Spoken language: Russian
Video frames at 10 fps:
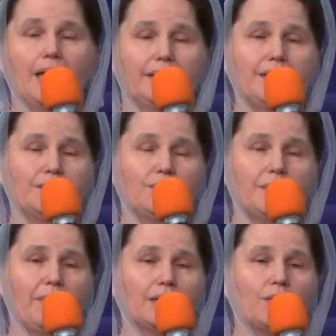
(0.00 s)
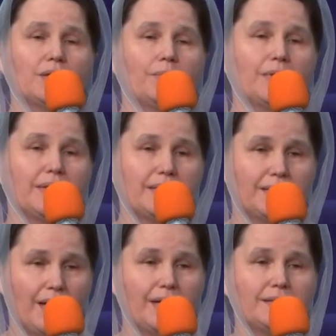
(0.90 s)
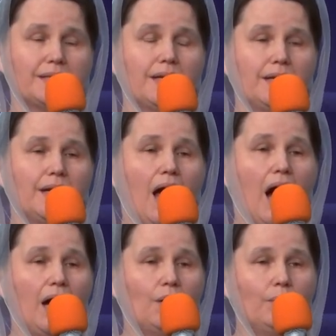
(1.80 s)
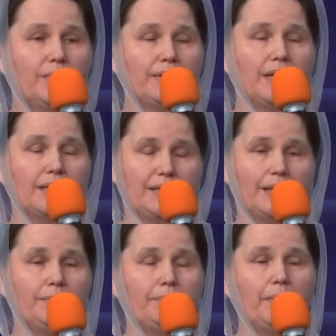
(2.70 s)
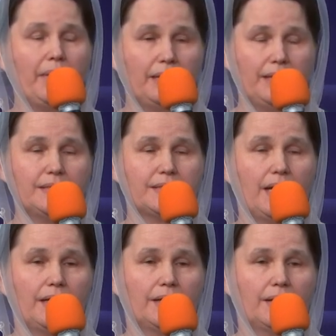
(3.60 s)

Есть у тебя кто-нибудь на сердце, о ком бы ты хотел бы помолиться?